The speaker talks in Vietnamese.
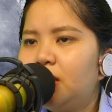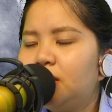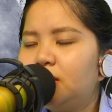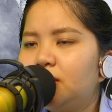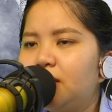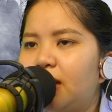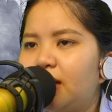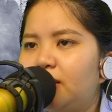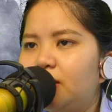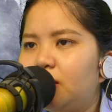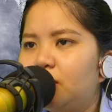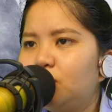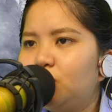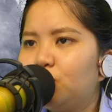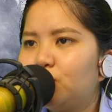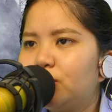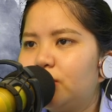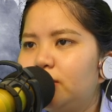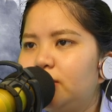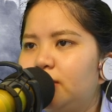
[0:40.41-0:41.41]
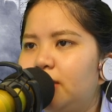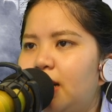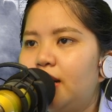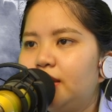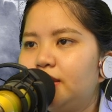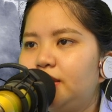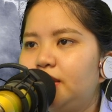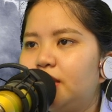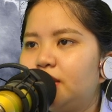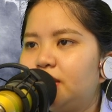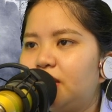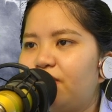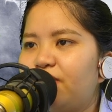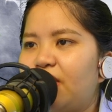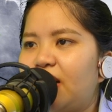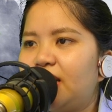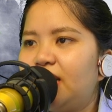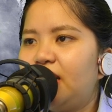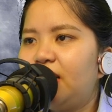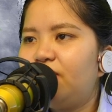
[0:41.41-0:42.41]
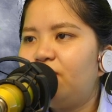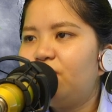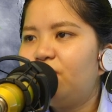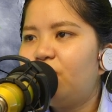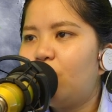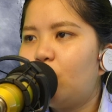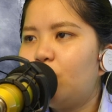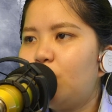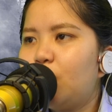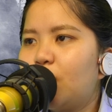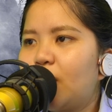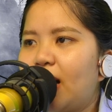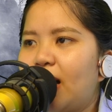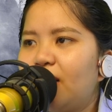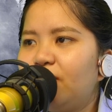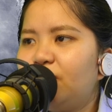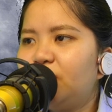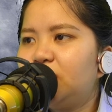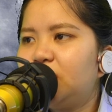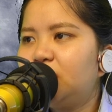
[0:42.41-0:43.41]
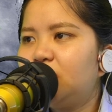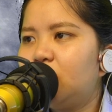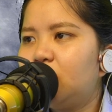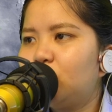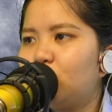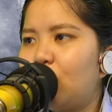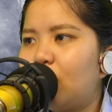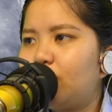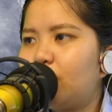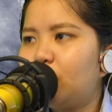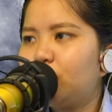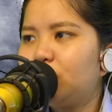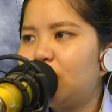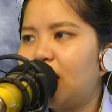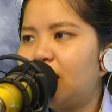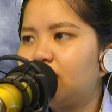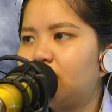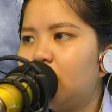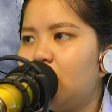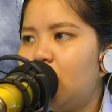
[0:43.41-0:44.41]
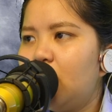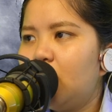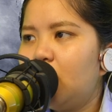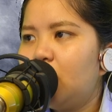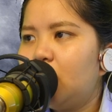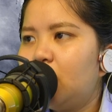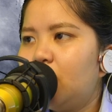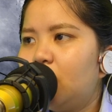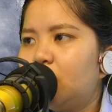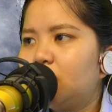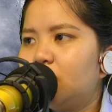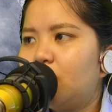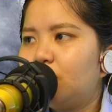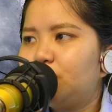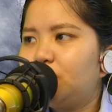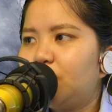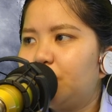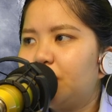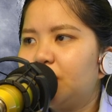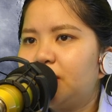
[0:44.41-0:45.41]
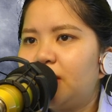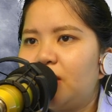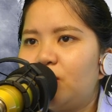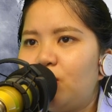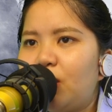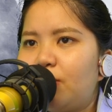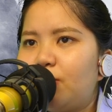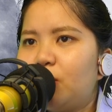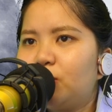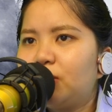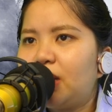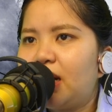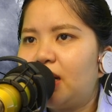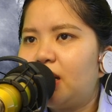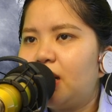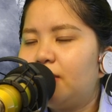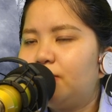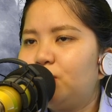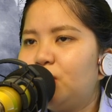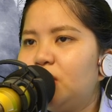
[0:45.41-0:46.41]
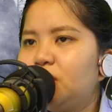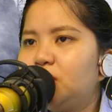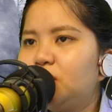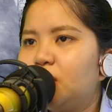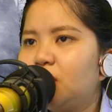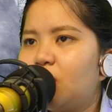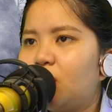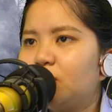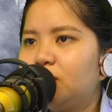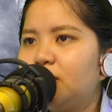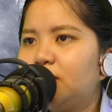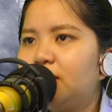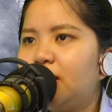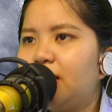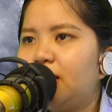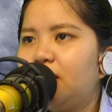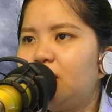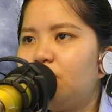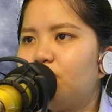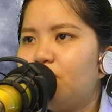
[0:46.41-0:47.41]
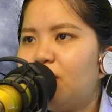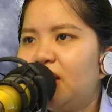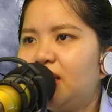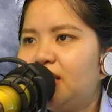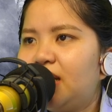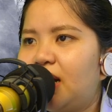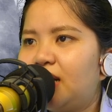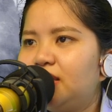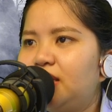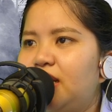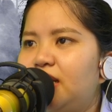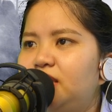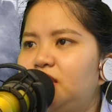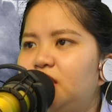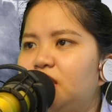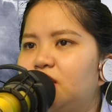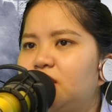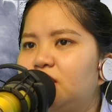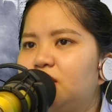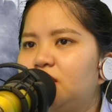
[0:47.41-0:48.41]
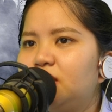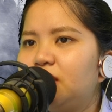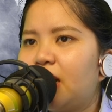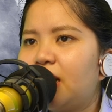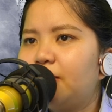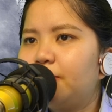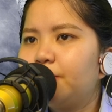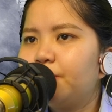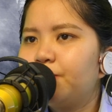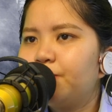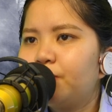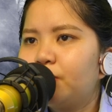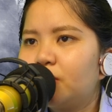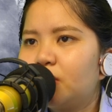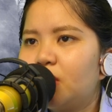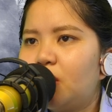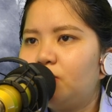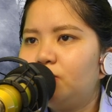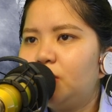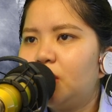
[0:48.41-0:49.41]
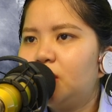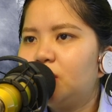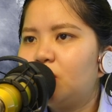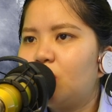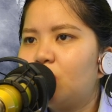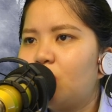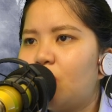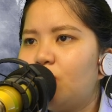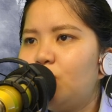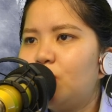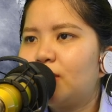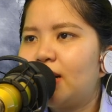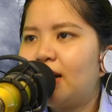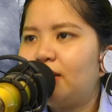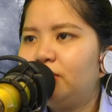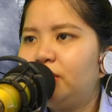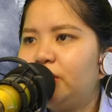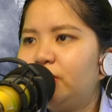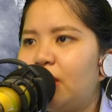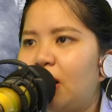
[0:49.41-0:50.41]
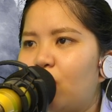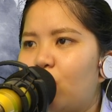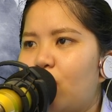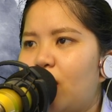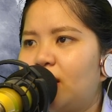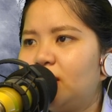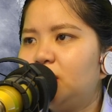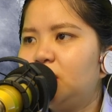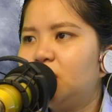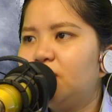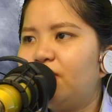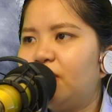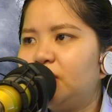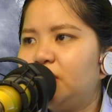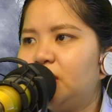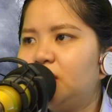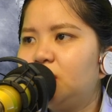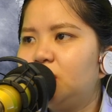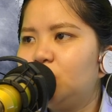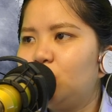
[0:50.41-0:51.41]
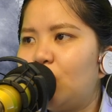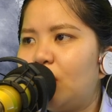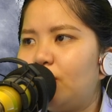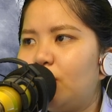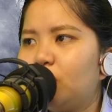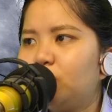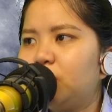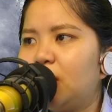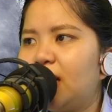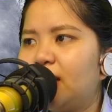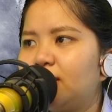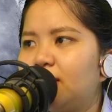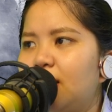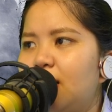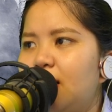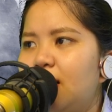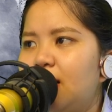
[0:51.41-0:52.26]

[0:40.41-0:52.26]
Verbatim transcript: hư Thanh nở nụ cười, giơ tay phải lên vỗ một cái vào trên thân Đoan Mộc Tàng. Độc trong cơ thể Đoan Mộc Tàng lập tức rời khỏi thân thể, bay thẳng đến trên người hư Thanh. Đồng thời còn có một đạo chiêu hạt quang rơi vào trên người Đoan Mộc Tàng